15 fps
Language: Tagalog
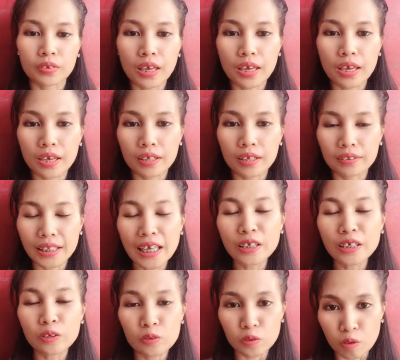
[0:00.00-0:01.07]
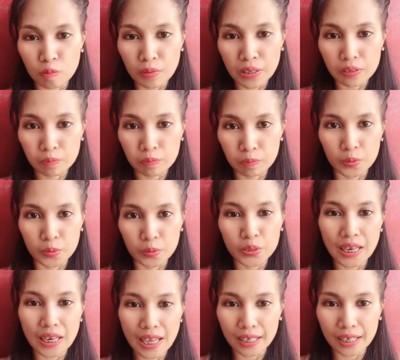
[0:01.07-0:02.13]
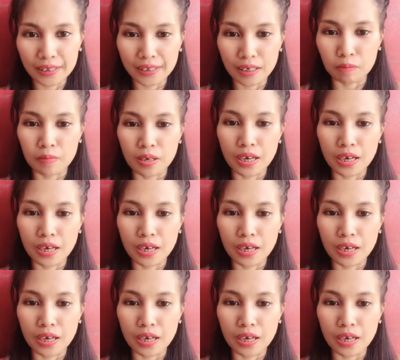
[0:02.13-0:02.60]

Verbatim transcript: And thank you so much po sa lahat ng